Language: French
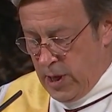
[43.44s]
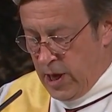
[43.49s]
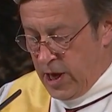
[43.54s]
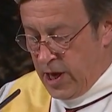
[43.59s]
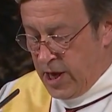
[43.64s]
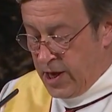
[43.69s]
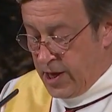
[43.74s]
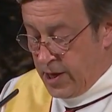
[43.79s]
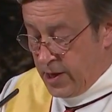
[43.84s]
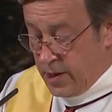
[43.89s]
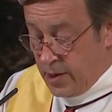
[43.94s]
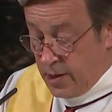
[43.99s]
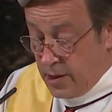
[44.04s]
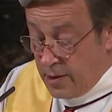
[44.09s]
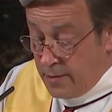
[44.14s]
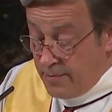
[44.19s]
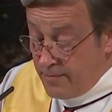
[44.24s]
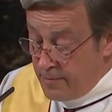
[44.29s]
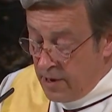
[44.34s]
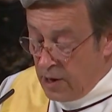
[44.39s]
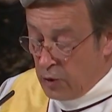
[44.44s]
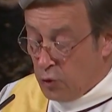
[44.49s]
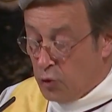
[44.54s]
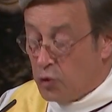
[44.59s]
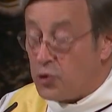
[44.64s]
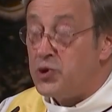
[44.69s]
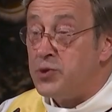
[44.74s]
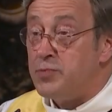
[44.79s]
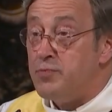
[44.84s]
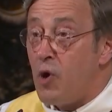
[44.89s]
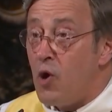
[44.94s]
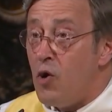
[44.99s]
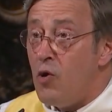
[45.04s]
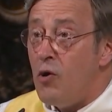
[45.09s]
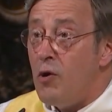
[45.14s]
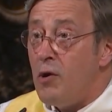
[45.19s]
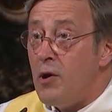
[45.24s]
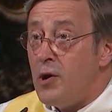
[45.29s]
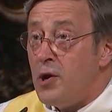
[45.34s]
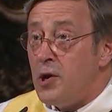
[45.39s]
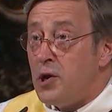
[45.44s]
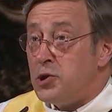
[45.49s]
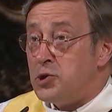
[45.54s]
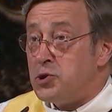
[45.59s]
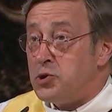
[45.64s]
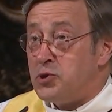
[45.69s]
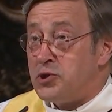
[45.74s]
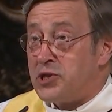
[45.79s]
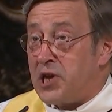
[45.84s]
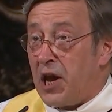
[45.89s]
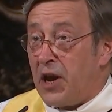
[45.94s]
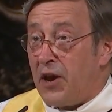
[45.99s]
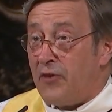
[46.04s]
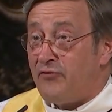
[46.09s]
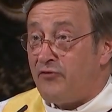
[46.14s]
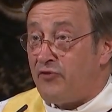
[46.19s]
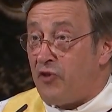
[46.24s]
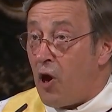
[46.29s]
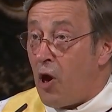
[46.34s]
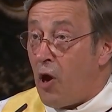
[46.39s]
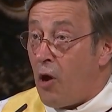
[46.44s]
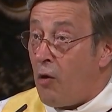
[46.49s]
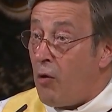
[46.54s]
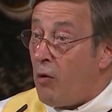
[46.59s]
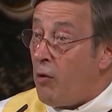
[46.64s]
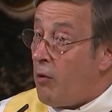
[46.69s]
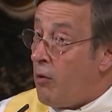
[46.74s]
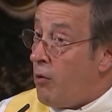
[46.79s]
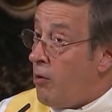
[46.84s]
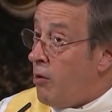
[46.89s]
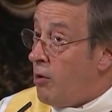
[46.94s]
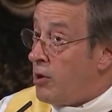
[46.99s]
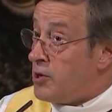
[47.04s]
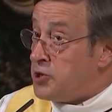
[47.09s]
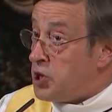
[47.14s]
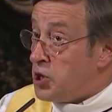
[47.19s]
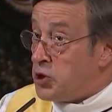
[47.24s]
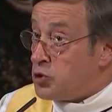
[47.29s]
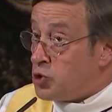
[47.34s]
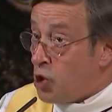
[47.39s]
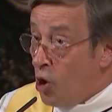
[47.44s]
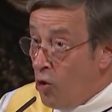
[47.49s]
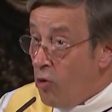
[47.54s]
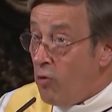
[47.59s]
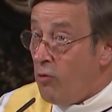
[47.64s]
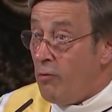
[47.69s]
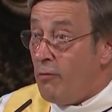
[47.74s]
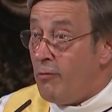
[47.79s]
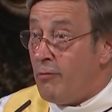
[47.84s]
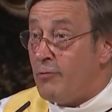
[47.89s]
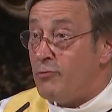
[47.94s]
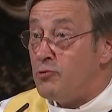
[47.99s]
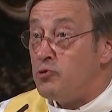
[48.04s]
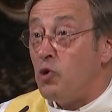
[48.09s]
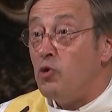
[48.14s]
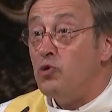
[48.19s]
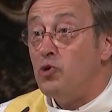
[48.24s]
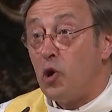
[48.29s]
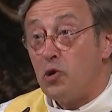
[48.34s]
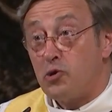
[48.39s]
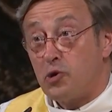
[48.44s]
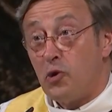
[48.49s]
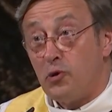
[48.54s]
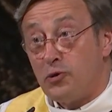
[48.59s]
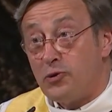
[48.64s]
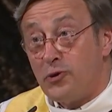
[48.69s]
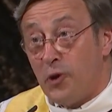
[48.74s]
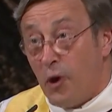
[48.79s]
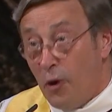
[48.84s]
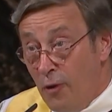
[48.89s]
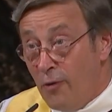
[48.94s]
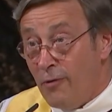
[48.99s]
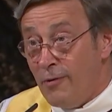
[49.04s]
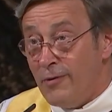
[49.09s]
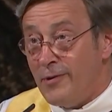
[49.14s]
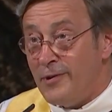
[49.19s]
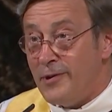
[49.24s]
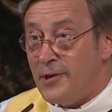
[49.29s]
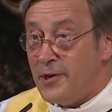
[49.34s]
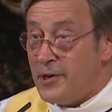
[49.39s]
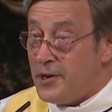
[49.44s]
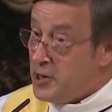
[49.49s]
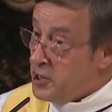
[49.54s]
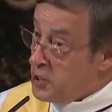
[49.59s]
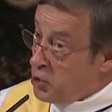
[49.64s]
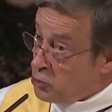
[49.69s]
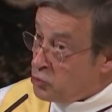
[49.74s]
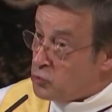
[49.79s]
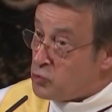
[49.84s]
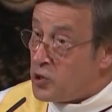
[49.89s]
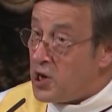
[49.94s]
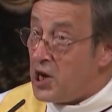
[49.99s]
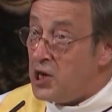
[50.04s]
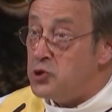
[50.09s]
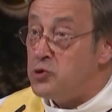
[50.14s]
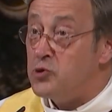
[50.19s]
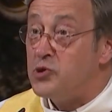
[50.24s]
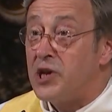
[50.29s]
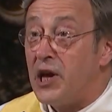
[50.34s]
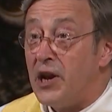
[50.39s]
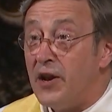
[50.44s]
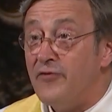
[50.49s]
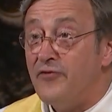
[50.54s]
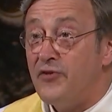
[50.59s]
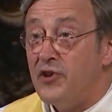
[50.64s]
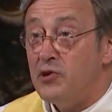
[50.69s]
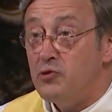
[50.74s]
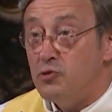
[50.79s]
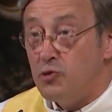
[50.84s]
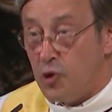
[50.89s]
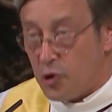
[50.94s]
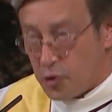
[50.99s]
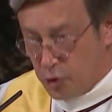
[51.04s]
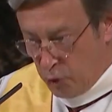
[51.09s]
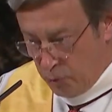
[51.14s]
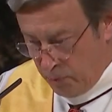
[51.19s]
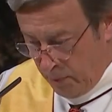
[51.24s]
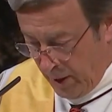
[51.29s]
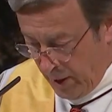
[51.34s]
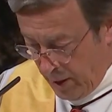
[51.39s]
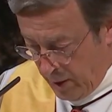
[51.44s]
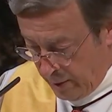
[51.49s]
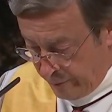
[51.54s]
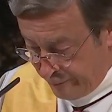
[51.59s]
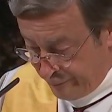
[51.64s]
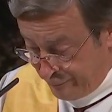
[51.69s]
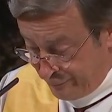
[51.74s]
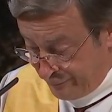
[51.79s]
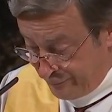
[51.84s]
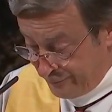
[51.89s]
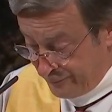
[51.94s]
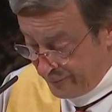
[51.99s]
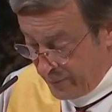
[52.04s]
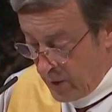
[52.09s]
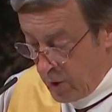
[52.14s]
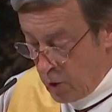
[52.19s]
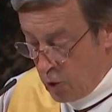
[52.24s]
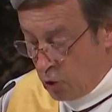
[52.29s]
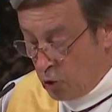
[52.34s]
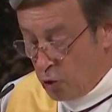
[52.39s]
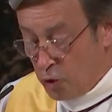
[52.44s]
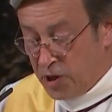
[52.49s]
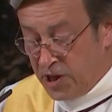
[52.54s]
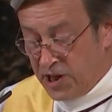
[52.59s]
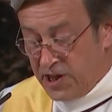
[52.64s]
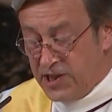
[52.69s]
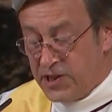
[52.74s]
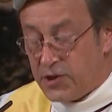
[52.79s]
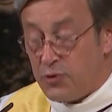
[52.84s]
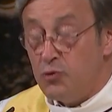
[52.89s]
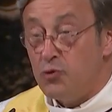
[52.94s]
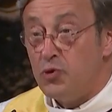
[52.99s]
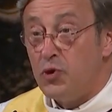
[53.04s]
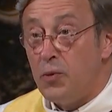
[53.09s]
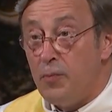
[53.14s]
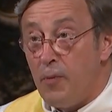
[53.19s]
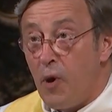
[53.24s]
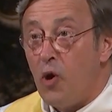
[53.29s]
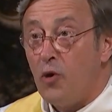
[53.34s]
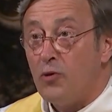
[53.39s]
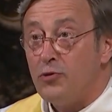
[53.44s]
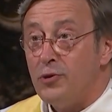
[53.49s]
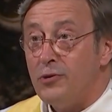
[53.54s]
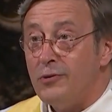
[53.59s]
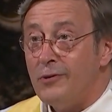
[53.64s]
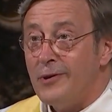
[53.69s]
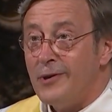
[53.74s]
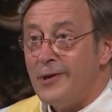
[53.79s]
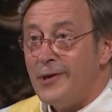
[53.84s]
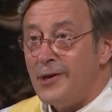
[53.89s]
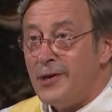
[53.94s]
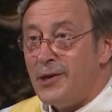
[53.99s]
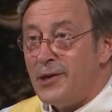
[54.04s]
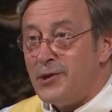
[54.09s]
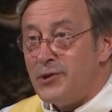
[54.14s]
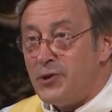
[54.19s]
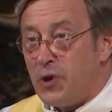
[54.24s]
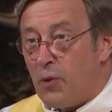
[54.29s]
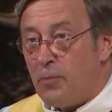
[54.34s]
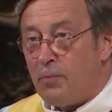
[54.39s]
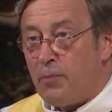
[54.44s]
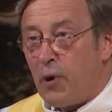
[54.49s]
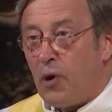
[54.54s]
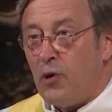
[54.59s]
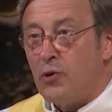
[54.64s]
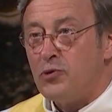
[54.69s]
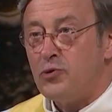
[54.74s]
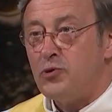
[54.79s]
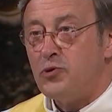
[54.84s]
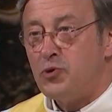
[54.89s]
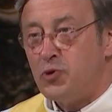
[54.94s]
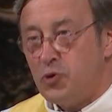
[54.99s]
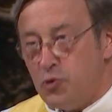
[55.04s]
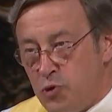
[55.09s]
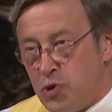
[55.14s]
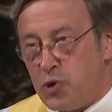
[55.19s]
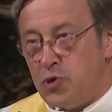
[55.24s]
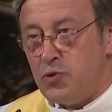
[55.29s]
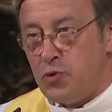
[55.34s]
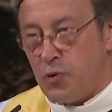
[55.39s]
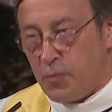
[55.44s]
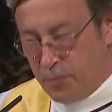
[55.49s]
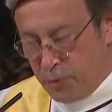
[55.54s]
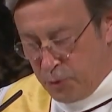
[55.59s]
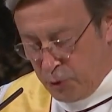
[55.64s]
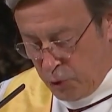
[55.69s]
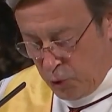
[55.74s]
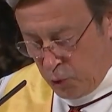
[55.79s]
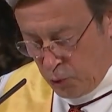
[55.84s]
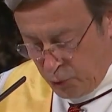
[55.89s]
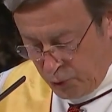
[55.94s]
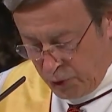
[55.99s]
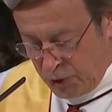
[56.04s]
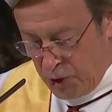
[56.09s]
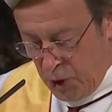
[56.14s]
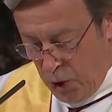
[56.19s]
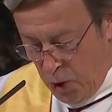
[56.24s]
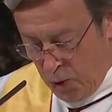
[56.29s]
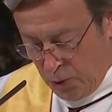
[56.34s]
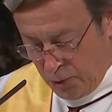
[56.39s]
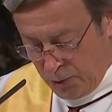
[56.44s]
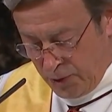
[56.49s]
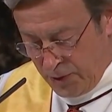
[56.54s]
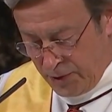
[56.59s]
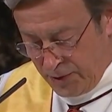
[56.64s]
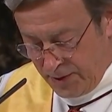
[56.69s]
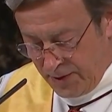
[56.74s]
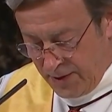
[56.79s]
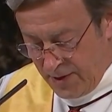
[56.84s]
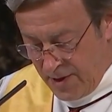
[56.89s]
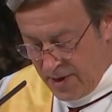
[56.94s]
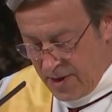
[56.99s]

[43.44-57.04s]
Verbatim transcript: Et malheureusement, jusqu'à la fin des temps, de notre temps, et en tout cas jusqu'à la fin du Notre Père. Le Christ nous demande d'en prendre toujours plus conscience.